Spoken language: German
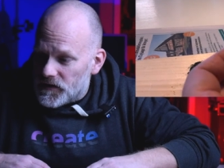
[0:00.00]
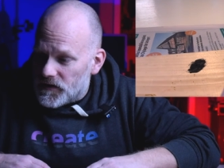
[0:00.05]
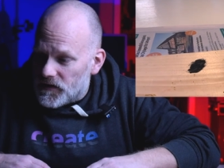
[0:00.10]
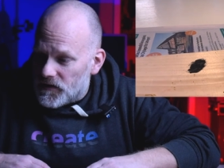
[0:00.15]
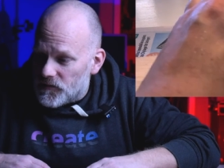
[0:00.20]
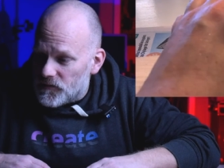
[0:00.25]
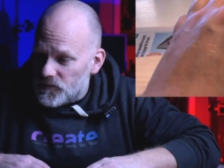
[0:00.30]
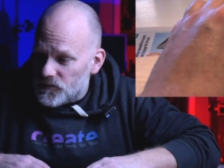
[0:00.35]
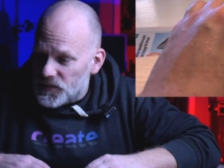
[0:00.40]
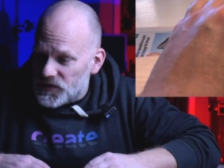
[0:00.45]

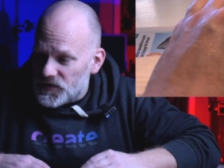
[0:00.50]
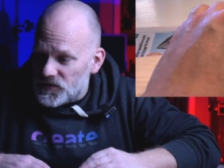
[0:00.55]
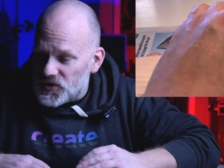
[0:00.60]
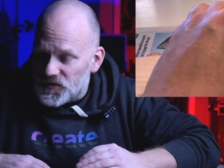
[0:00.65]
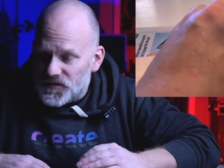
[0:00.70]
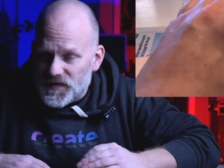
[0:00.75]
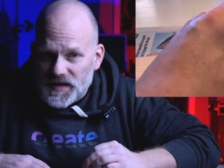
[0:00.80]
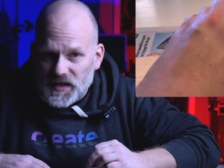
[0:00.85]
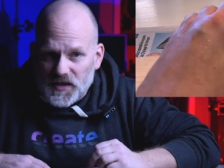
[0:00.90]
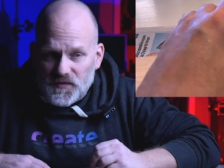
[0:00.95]
Ähm, bisschen
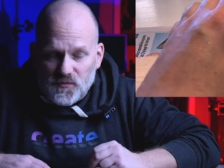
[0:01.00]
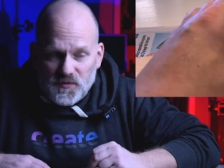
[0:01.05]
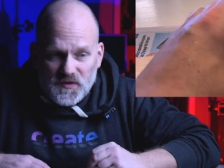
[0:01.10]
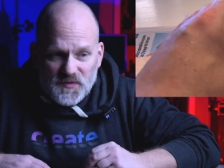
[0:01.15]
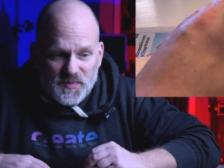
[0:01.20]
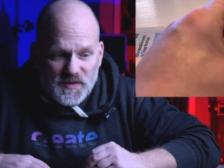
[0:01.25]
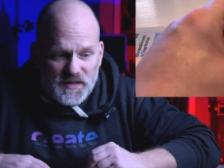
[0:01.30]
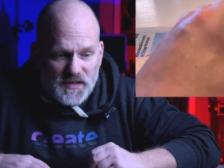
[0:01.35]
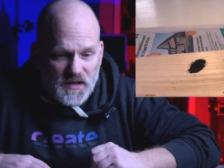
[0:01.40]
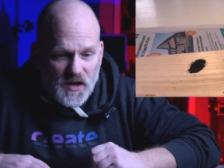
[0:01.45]
schwierig wurde
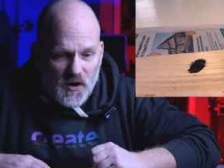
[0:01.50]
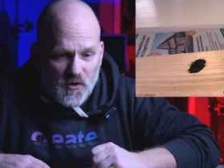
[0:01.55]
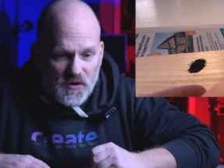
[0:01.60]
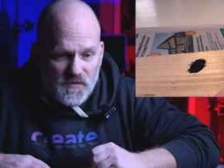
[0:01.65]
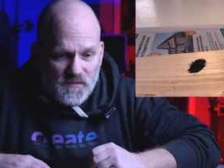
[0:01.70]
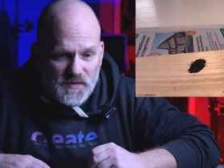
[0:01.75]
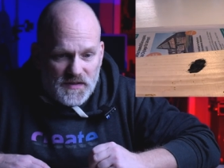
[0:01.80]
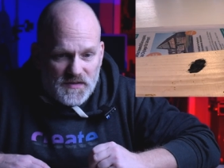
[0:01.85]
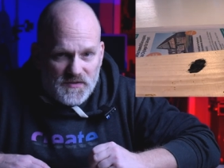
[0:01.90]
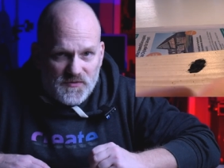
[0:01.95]
es bei den
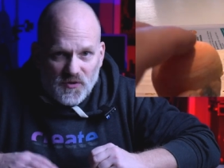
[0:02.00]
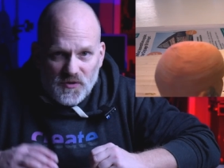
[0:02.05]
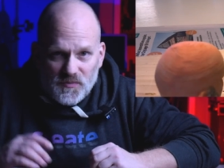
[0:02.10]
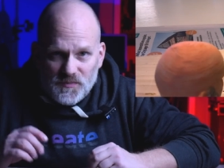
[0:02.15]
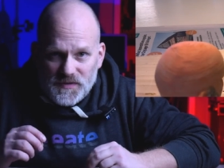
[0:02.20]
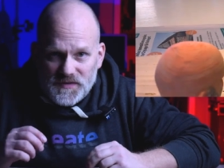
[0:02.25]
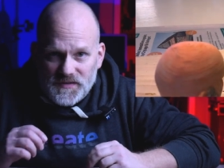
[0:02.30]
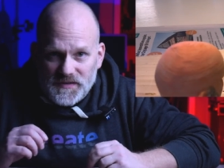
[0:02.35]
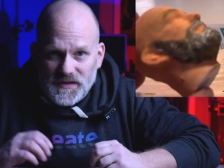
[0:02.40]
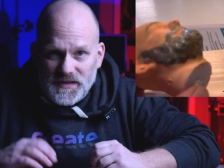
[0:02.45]
Augen, weil das doch
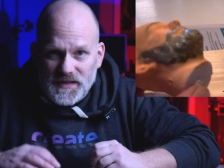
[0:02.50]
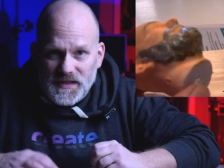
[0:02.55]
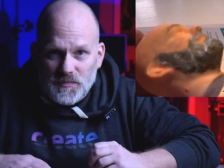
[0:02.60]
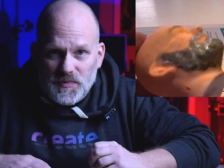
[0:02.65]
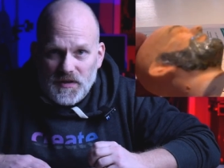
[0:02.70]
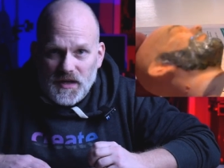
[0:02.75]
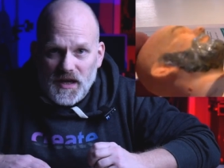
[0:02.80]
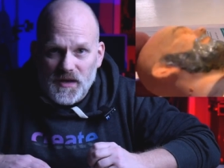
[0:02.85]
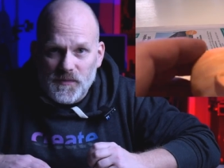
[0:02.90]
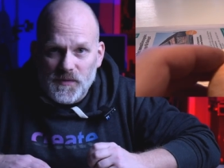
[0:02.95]
ein bisschen
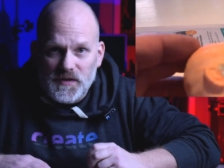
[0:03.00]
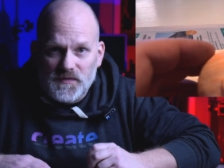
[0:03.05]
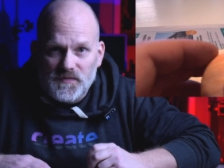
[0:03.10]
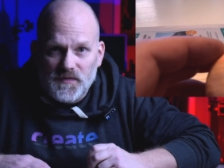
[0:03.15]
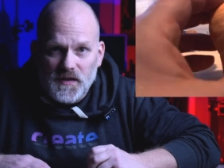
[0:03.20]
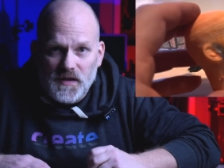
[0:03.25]
Knibbelarbeit